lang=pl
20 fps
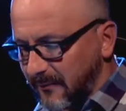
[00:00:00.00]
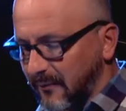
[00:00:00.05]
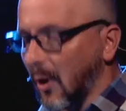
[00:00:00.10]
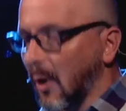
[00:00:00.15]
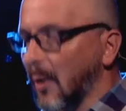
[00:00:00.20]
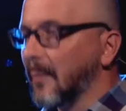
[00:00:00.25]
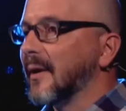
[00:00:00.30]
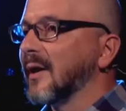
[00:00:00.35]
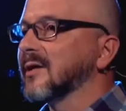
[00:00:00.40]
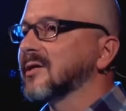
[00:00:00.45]

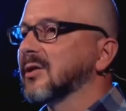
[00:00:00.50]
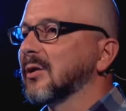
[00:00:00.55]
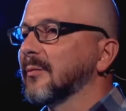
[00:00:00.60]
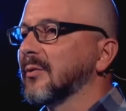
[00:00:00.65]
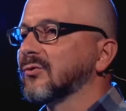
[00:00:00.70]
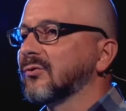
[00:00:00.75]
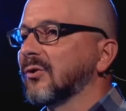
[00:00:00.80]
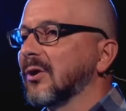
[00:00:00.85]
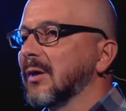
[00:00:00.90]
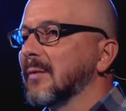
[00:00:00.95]
Wyobraź sobie,
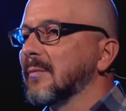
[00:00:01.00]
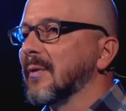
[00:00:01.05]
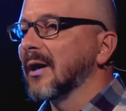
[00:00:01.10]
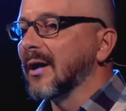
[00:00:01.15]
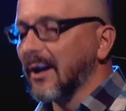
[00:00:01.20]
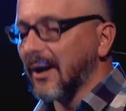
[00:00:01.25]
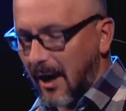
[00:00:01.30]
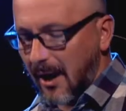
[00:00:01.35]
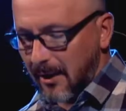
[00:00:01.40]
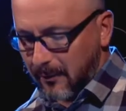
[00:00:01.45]
że nie ma
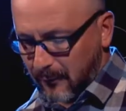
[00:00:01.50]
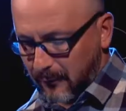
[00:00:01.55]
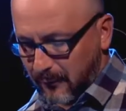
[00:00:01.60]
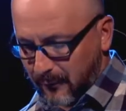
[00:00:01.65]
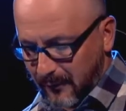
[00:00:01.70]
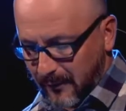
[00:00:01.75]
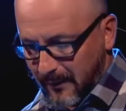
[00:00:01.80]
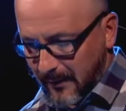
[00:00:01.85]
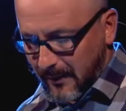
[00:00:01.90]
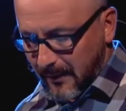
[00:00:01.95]

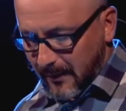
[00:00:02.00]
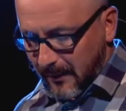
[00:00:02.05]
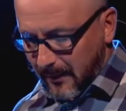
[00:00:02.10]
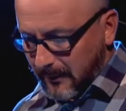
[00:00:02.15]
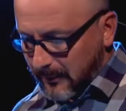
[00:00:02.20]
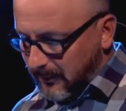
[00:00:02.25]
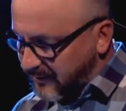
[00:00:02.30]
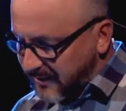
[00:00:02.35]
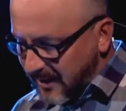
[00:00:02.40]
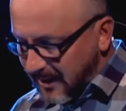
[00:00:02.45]
krajów.
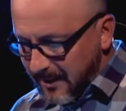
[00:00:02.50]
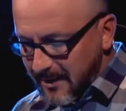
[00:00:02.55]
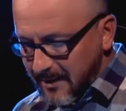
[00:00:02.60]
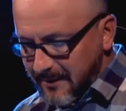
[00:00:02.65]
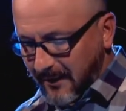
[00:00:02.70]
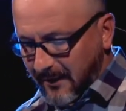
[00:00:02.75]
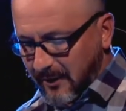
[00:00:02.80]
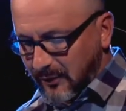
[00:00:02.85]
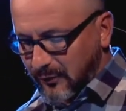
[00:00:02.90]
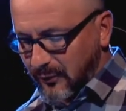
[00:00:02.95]
To wcale nie
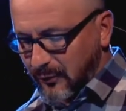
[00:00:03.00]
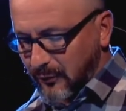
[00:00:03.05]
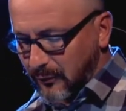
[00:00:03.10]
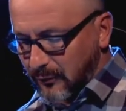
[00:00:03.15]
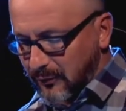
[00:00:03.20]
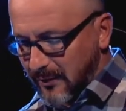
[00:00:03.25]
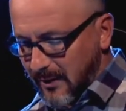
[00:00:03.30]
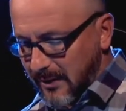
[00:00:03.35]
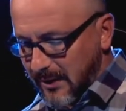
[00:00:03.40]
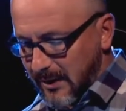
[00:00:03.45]
takie
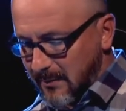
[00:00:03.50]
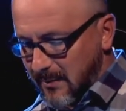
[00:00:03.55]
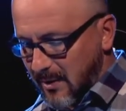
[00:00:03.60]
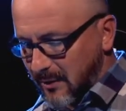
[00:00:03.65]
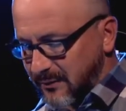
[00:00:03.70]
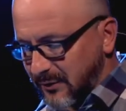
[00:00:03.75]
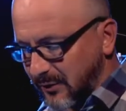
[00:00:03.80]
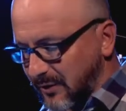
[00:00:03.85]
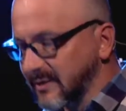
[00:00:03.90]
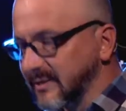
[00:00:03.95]
trudne. Nie ma o
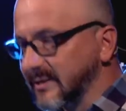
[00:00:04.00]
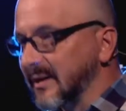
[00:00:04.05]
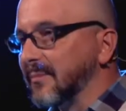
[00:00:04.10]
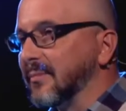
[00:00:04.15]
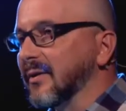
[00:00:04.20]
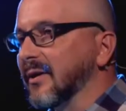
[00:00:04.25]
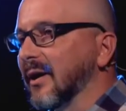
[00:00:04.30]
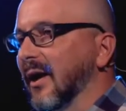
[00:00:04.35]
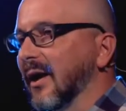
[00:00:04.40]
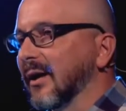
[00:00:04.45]
co się
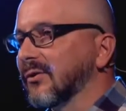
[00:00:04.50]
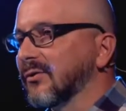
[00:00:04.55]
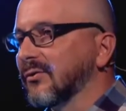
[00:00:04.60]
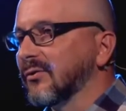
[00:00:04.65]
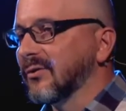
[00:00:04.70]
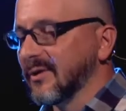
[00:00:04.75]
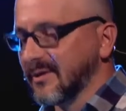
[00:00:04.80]
zabijać i